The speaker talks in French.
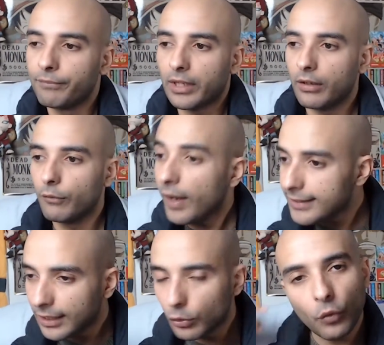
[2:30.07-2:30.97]
va essayer
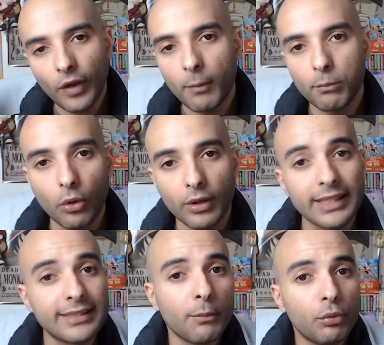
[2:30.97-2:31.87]
de trouver un plan. Et
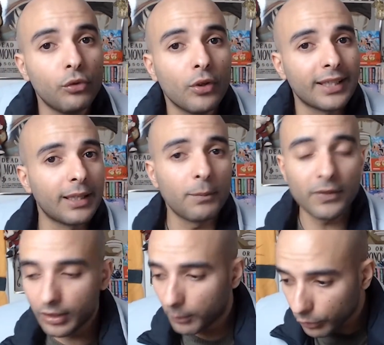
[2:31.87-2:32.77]
c'est le but de cet épisode
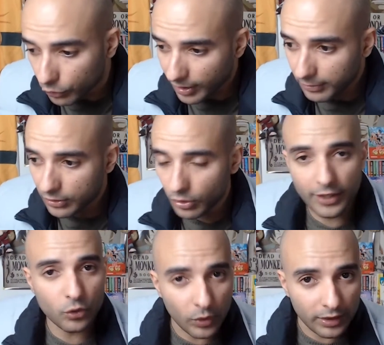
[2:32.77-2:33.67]
un peu de nous amener sur la
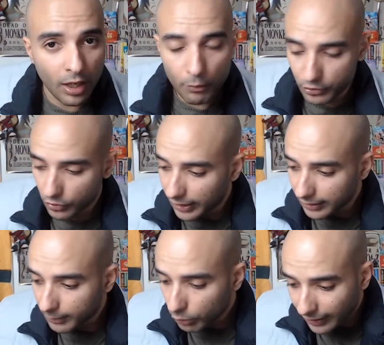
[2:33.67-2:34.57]
suite, puisque dès le
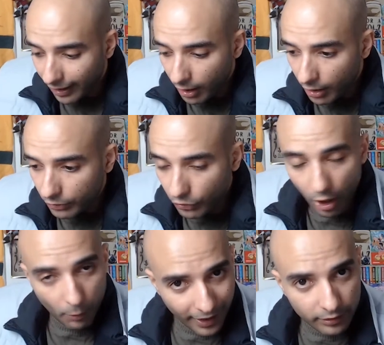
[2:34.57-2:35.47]
début on a
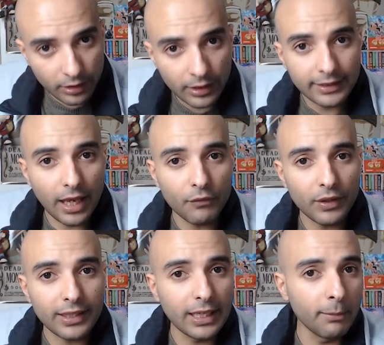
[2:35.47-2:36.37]
Norman qui avec
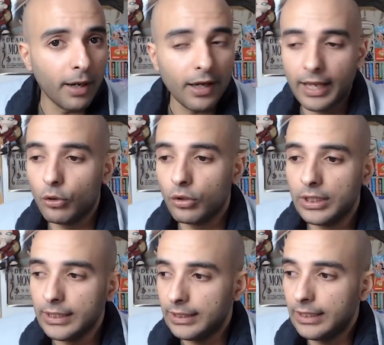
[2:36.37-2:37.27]
Emma, elle est au
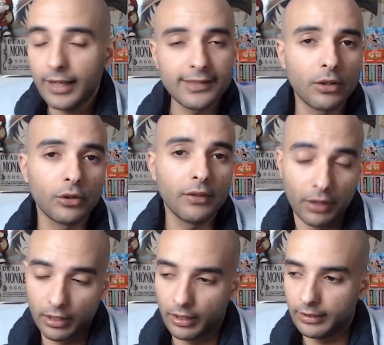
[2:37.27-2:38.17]
lit, il est à ses côtés, enfin
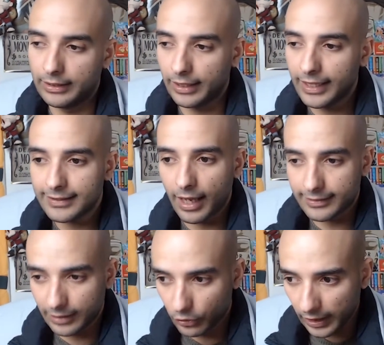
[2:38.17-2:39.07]
il reste à ses
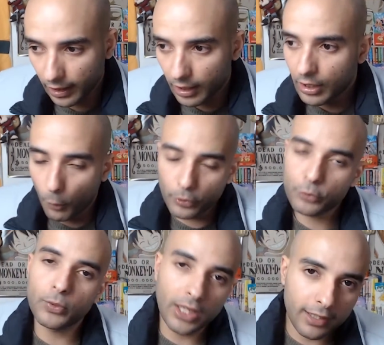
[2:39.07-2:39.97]
côtés. On peut se
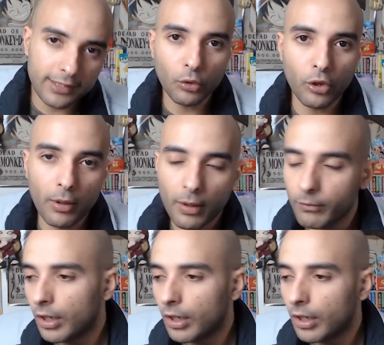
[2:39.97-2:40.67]
poser la question quand même,